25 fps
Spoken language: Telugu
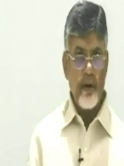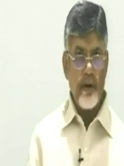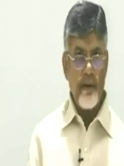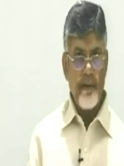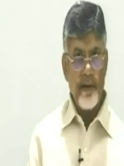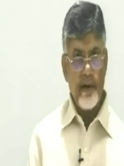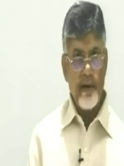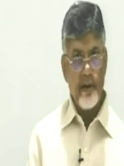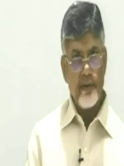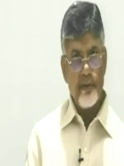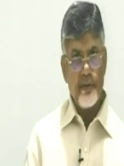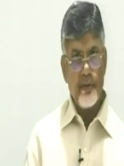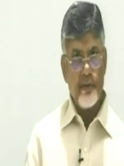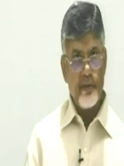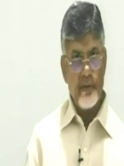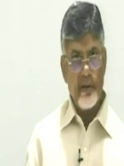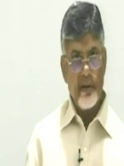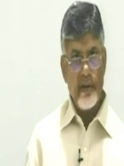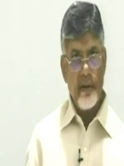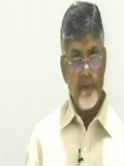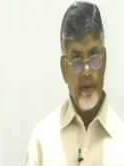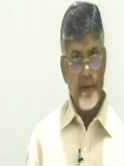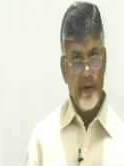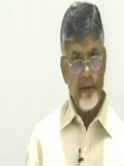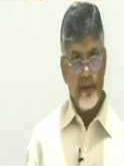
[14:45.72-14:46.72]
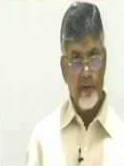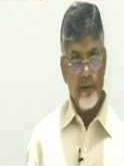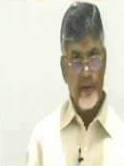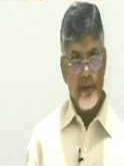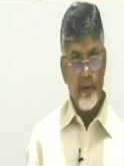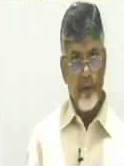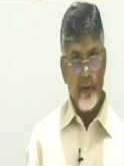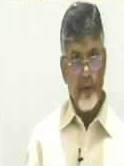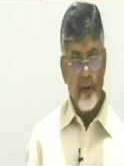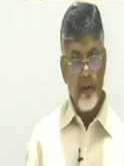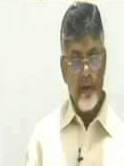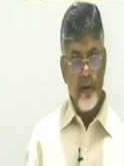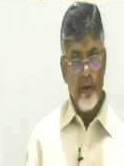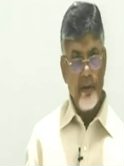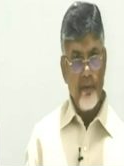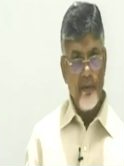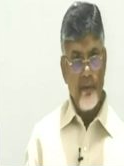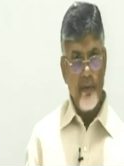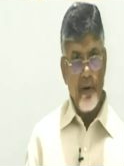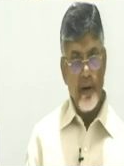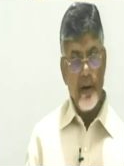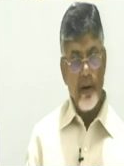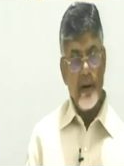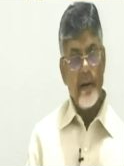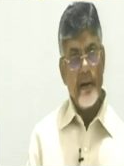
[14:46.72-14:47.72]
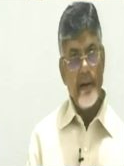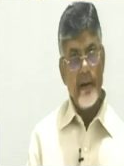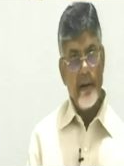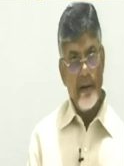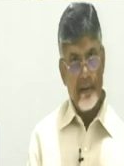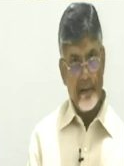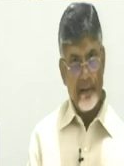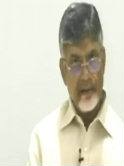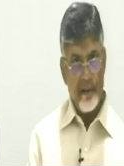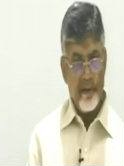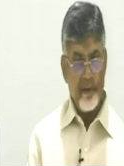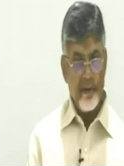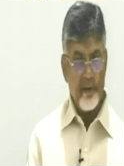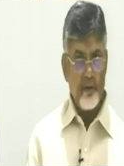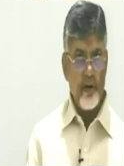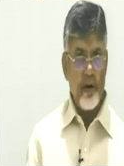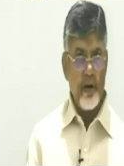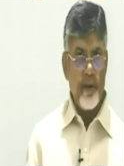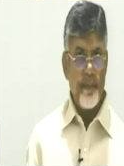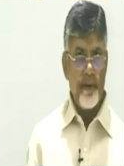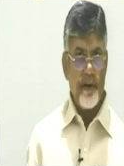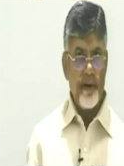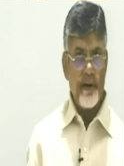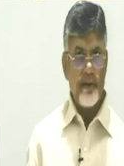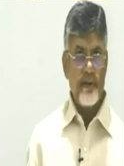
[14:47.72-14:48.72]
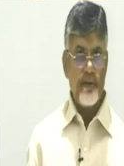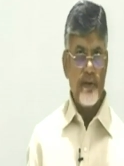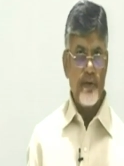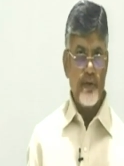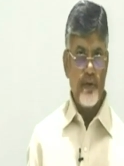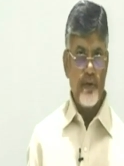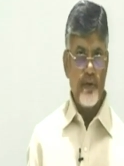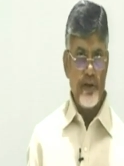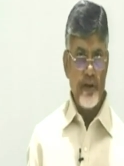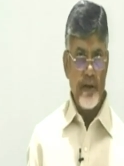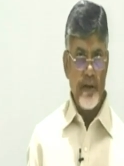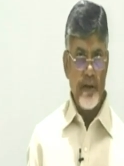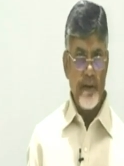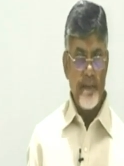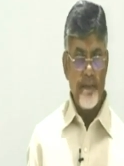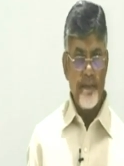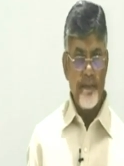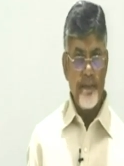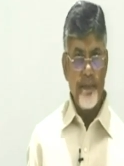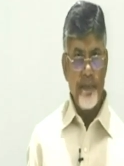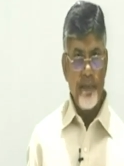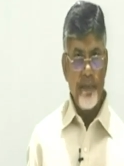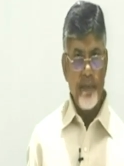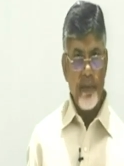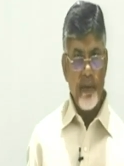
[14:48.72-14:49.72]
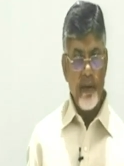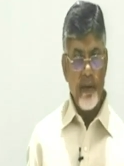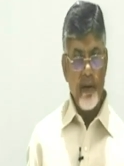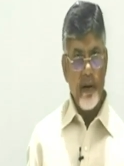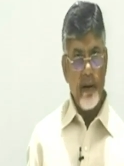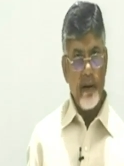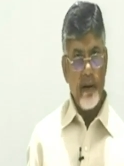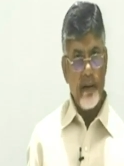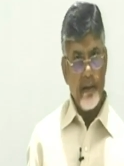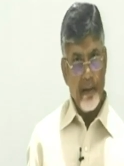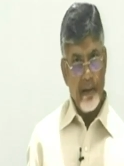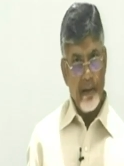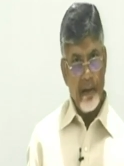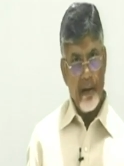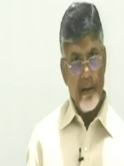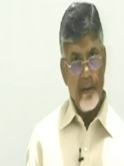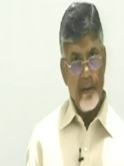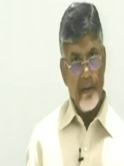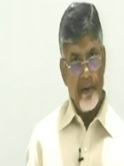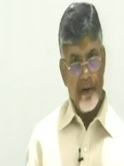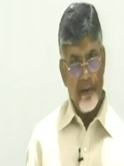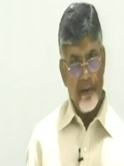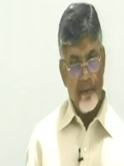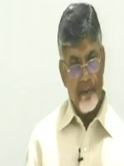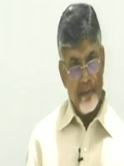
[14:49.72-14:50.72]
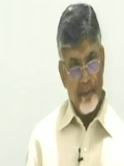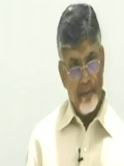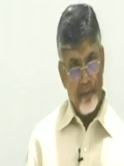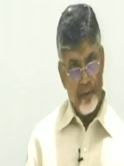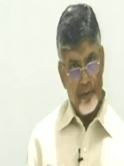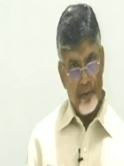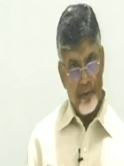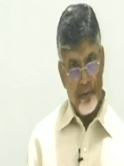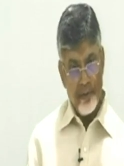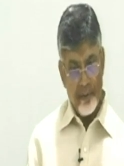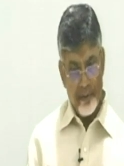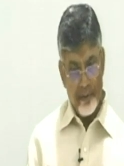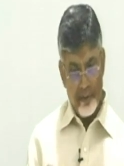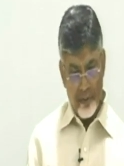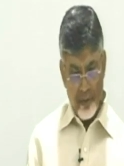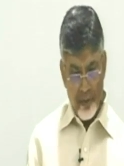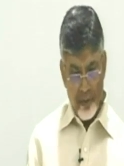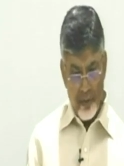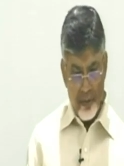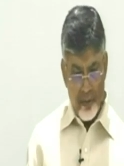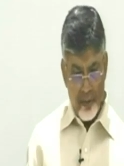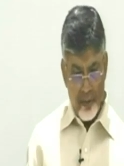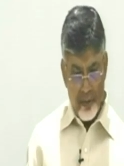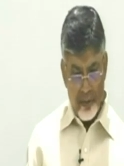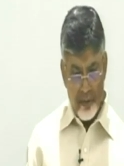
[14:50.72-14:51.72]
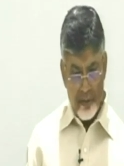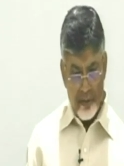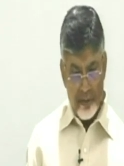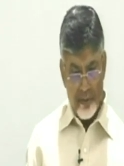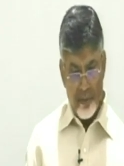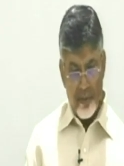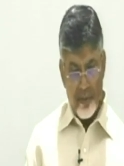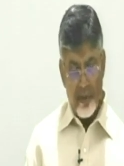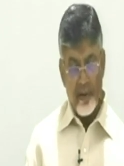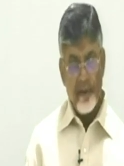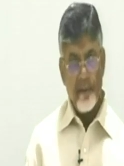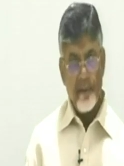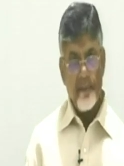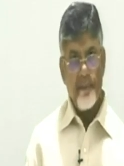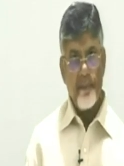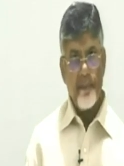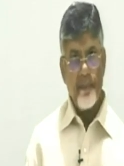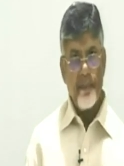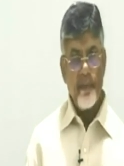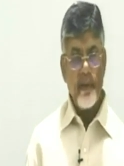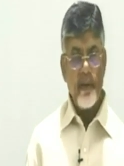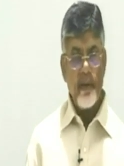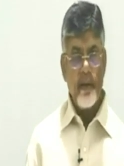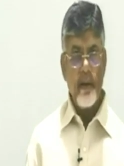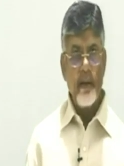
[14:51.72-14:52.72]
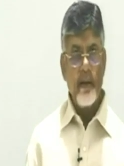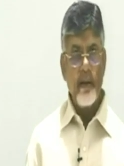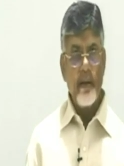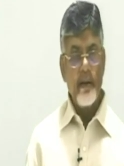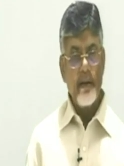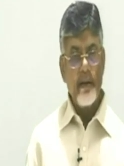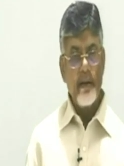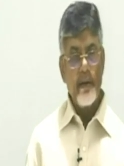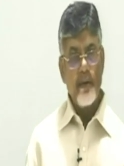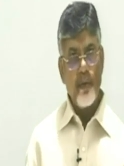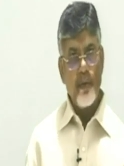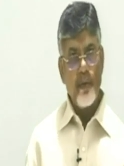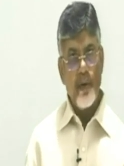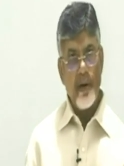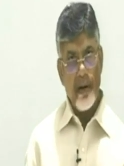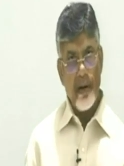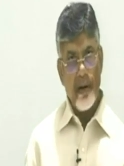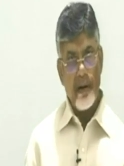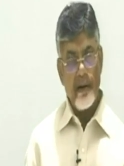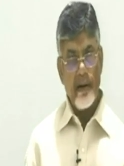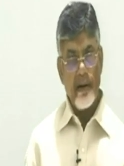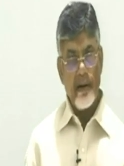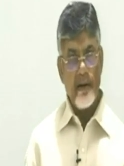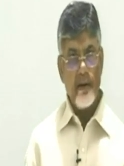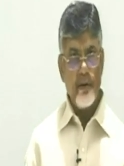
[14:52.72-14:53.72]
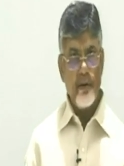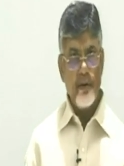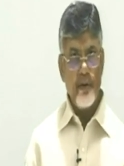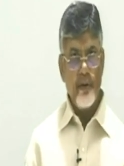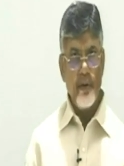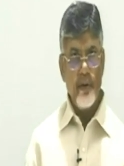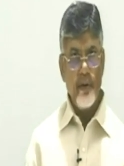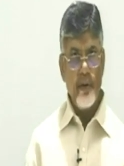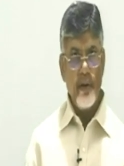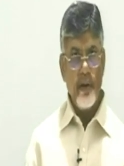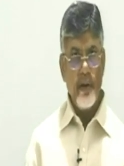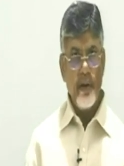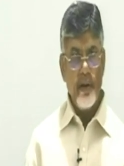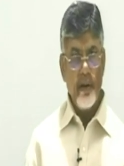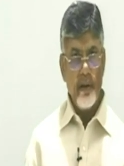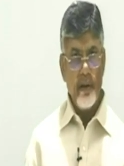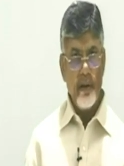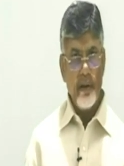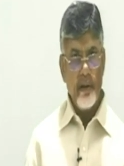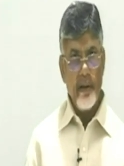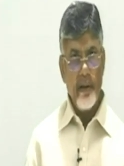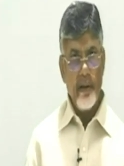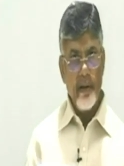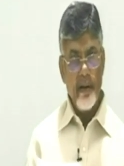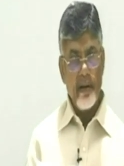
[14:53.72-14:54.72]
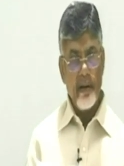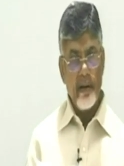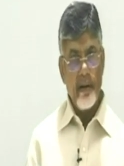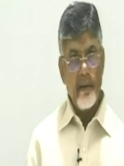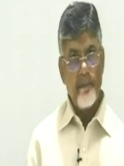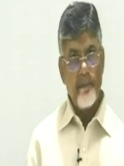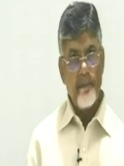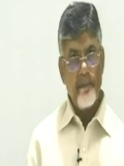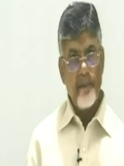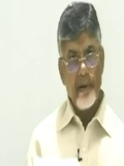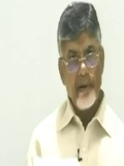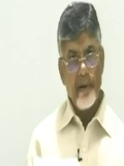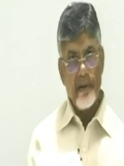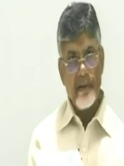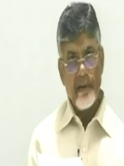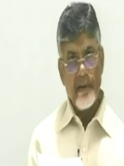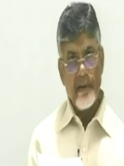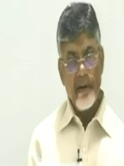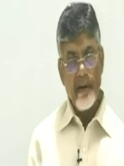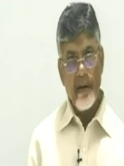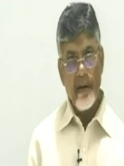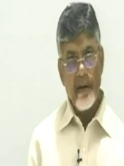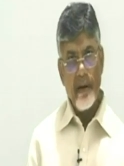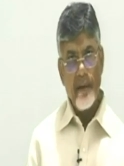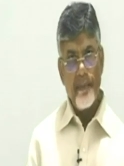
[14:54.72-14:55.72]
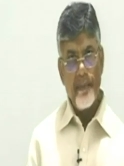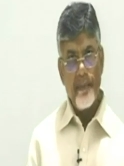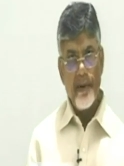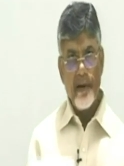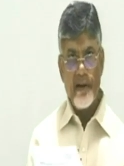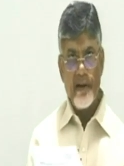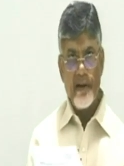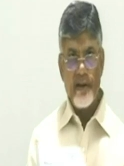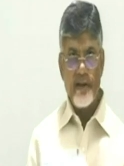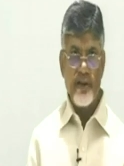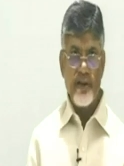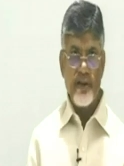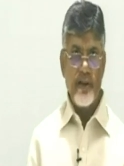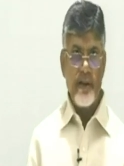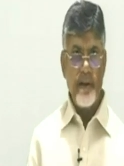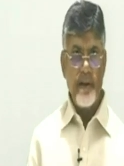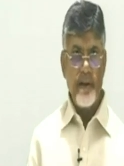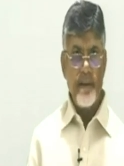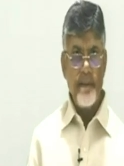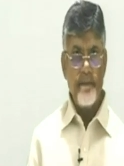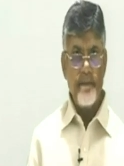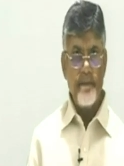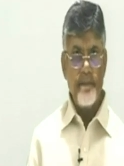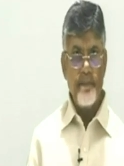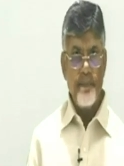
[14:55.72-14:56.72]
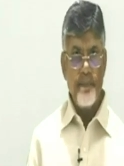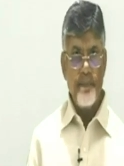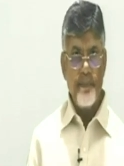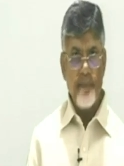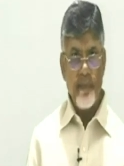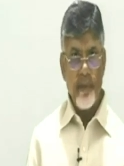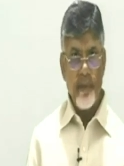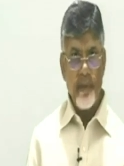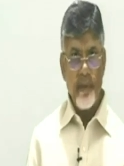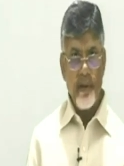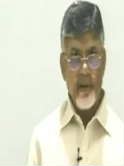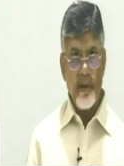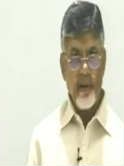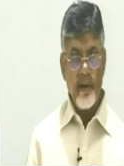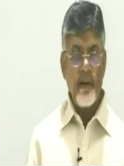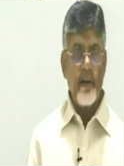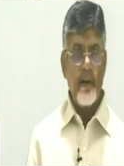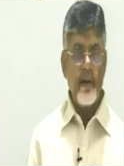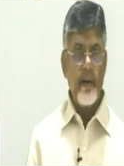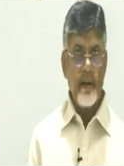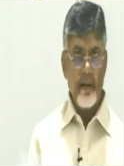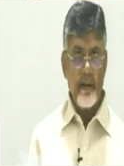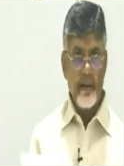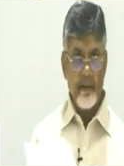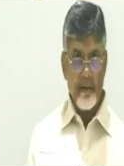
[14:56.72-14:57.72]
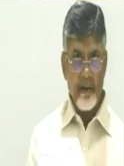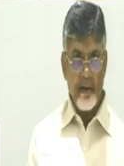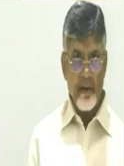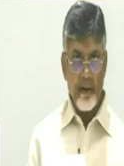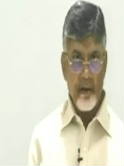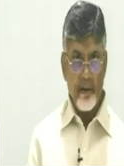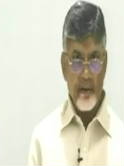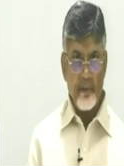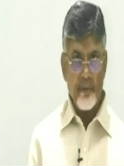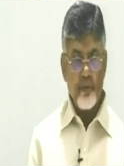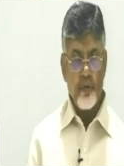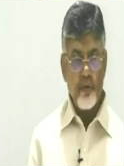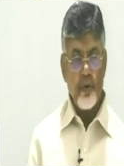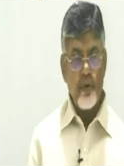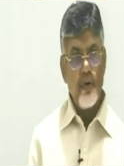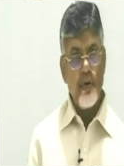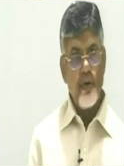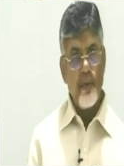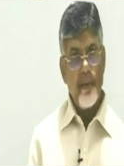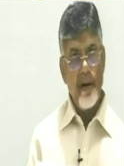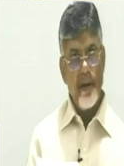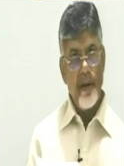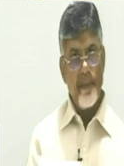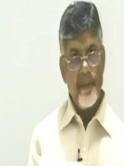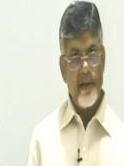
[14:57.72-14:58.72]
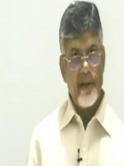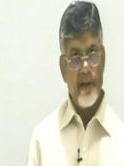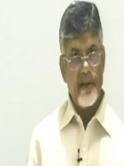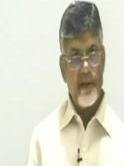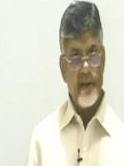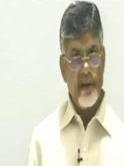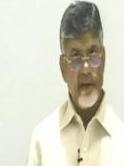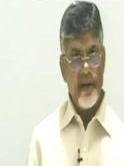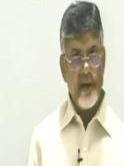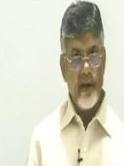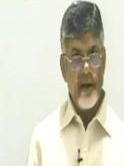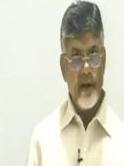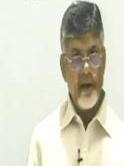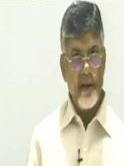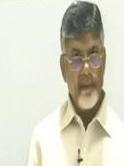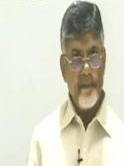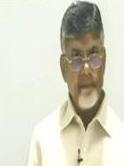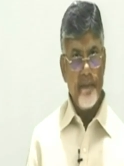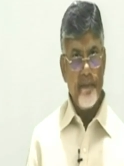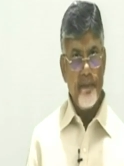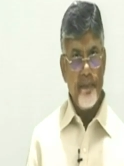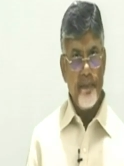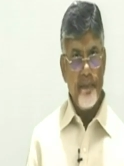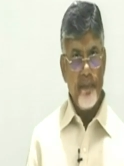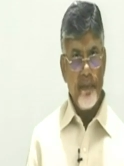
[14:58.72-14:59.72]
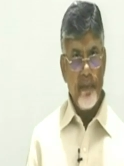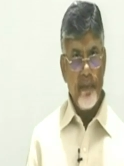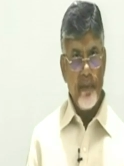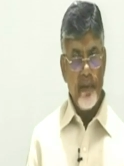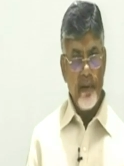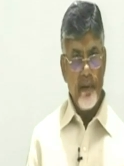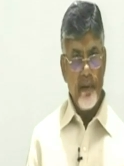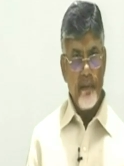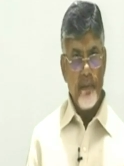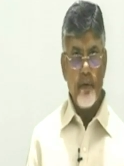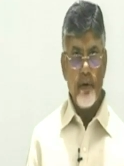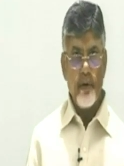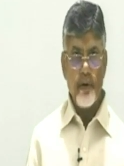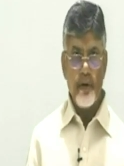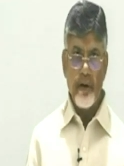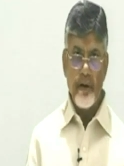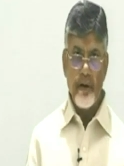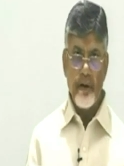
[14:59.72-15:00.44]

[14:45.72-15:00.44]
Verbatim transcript: వైరస్ వస్తుందనే భయంతో వాళ్లే నియంత్రణ పెట్టుకునే పరిస్థితికి వచ్చారు అందుకనే మనం తొలి రోజు నుంచి కూడా ఏదైతే క్వారంటైన్ ఉందో దీన్ని కంపల్సరీగా పాటించాలి నియంత్రణకు అందరూ లోబడే పనిచేయాలి మొదటి